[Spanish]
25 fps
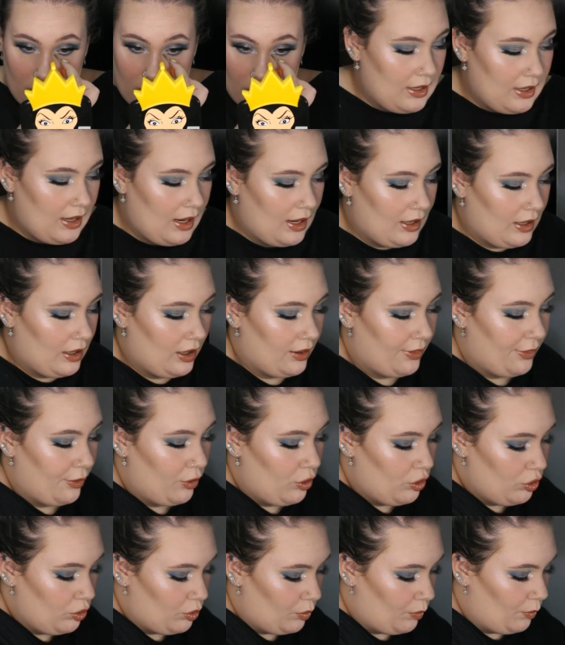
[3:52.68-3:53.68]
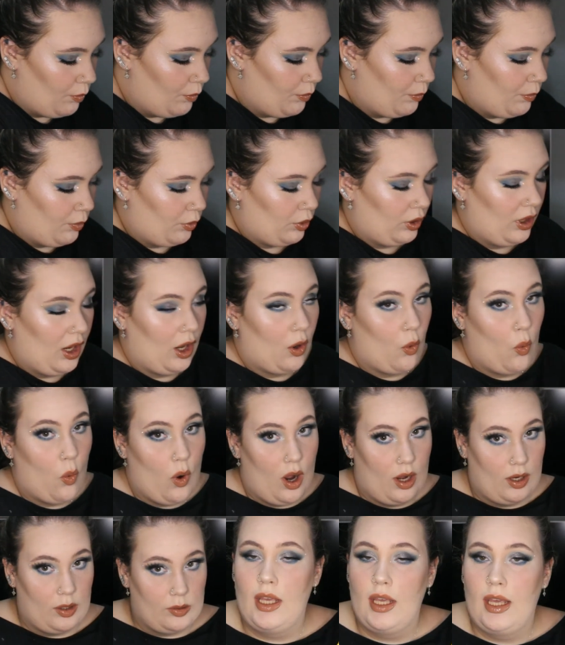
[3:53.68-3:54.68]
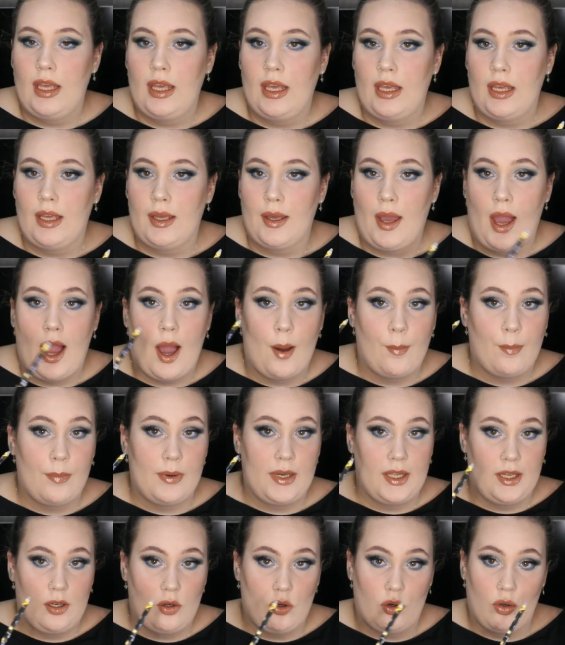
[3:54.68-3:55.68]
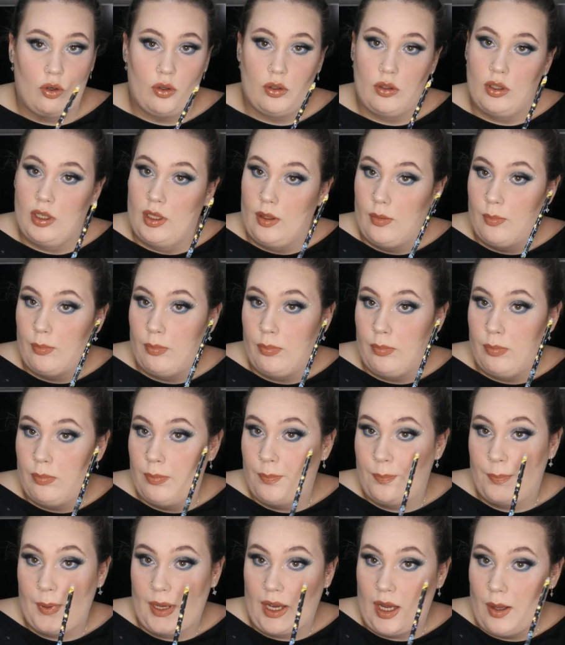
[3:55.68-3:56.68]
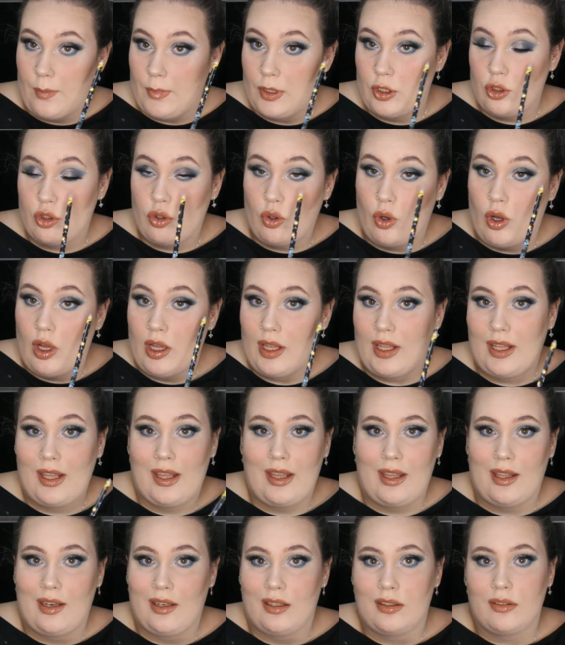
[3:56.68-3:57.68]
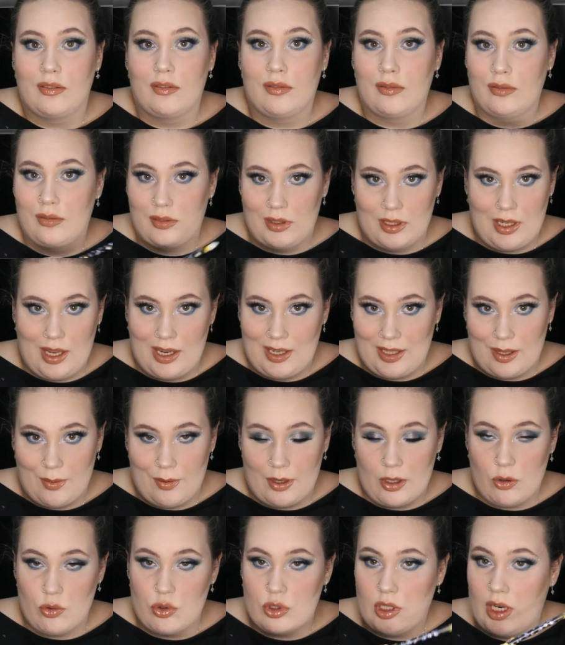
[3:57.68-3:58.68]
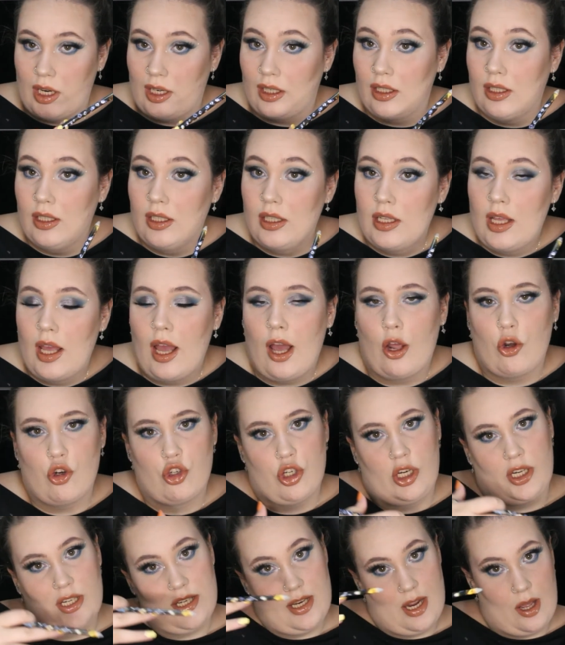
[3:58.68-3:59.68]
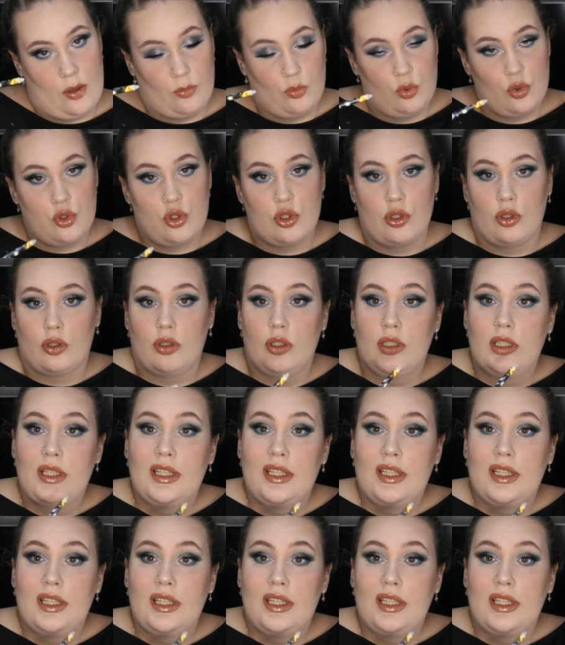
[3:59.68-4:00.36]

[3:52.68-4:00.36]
La razón por la cual eh, aplico pegamento eh, el que vaya a usar, a no ser que sea mucho.